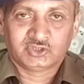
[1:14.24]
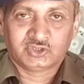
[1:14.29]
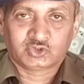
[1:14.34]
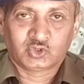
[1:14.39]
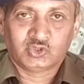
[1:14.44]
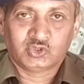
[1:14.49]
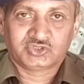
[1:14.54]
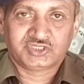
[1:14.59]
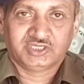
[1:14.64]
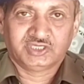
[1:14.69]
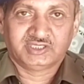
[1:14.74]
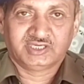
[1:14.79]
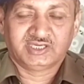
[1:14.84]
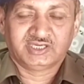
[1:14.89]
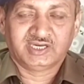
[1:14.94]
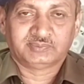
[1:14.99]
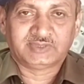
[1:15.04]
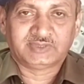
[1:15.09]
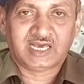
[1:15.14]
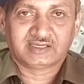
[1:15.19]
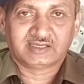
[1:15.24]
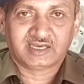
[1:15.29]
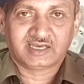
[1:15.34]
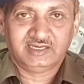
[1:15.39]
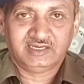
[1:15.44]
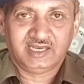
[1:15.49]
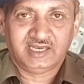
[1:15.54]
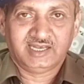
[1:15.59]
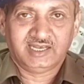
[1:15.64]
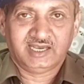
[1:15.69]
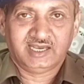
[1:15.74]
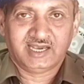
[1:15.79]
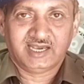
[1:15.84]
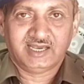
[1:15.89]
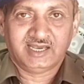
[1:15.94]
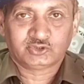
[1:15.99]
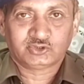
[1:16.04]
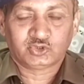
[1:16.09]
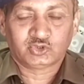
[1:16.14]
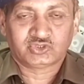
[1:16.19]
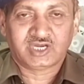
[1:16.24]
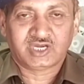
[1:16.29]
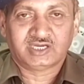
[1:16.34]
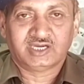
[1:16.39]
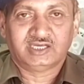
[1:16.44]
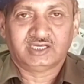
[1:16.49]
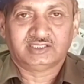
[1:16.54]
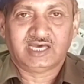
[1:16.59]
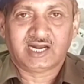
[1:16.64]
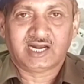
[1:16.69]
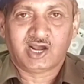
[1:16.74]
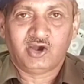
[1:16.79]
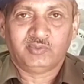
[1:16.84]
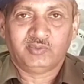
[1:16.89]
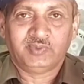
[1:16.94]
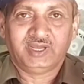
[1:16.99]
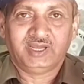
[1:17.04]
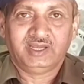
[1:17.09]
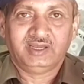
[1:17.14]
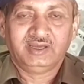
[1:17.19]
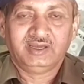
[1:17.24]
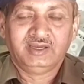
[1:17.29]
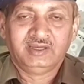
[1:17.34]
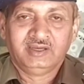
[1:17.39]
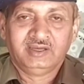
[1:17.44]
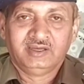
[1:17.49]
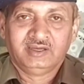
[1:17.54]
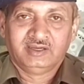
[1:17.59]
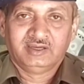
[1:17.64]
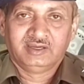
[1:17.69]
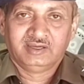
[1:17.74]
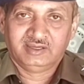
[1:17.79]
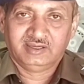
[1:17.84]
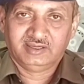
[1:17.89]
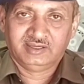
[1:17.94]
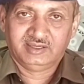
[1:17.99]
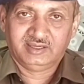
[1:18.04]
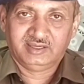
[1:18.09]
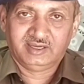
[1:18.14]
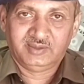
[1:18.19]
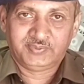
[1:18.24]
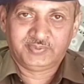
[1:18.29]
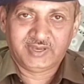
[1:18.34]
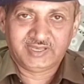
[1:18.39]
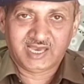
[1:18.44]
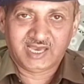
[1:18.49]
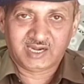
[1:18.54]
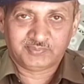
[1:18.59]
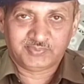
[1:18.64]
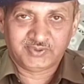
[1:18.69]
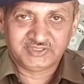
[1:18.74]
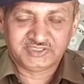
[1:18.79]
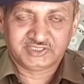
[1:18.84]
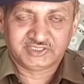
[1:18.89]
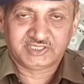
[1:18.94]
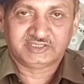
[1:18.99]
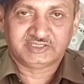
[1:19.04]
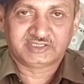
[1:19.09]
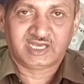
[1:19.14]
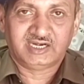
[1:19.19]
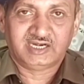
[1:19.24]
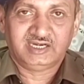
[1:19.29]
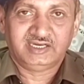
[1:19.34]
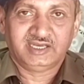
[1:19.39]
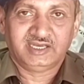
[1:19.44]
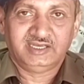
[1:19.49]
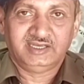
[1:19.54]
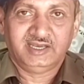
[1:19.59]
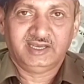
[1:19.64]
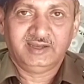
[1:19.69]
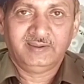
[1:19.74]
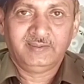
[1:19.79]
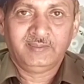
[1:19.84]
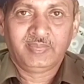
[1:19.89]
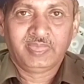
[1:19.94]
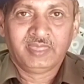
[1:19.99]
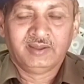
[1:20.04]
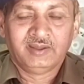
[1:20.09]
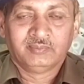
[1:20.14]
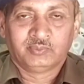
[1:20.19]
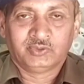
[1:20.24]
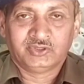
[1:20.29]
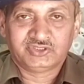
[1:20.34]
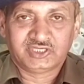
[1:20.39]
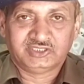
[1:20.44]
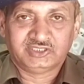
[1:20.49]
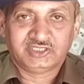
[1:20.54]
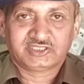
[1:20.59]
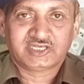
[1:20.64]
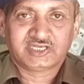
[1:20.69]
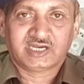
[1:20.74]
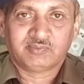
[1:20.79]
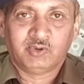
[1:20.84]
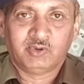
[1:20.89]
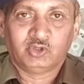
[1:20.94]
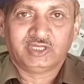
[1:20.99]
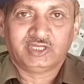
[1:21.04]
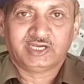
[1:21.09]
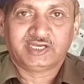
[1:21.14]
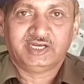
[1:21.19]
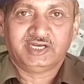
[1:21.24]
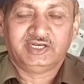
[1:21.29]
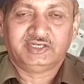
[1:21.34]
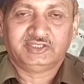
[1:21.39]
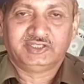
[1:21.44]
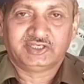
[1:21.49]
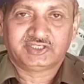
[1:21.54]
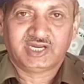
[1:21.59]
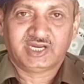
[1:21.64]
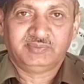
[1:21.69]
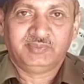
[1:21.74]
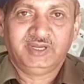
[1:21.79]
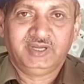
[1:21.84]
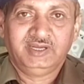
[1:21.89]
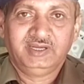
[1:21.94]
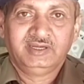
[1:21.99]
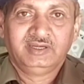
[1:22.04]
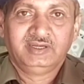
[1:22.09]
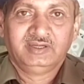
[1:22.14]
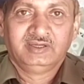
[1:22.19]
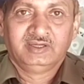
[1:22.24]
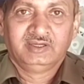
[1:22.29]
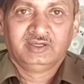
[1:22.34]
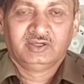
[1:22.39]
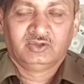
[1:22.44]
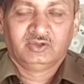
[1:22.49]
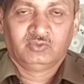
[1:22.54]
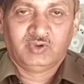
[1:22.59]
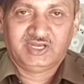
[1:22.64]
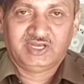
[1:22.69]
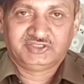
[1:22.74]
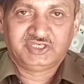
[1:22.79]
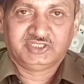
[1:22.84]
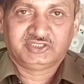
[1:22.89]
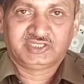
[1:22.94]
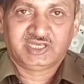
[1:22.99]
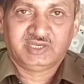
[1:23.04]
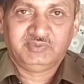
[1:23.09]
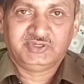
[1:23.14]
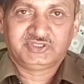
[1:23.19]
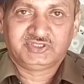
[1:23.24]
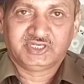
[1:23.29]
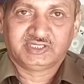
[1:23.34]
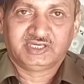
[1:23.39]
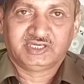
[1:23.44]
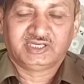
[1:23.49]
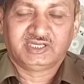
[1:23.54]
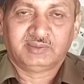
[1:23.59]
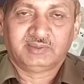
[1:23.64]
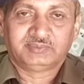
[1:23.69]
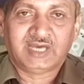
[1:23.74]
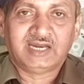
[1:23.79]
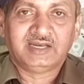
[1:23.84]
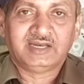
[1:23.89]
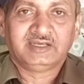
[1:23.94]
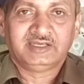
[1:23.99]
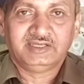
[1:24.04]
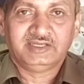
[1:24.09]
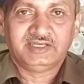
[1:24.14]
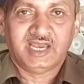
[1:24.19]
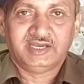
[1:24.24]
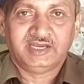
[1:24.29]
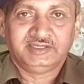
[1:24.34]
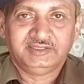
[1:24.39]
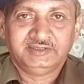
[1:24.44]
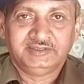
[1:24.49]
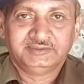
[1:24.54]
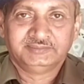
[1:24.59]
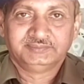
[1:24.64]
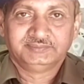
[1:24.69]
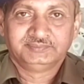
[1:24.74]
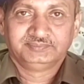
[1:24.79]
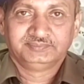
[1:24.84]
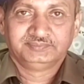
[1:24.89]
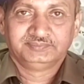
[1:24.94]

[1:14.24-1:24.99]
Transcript: जिसको शीघ्र गिरफ्तार कर लिया जाएगा सुसंगत धाराओं में एफआईआर पंजीकृत कर ली गई है पुलिस अधीक्षक महोदय के निर्देशन में वांछित की विषय की गिरफ्तारी की जाएगी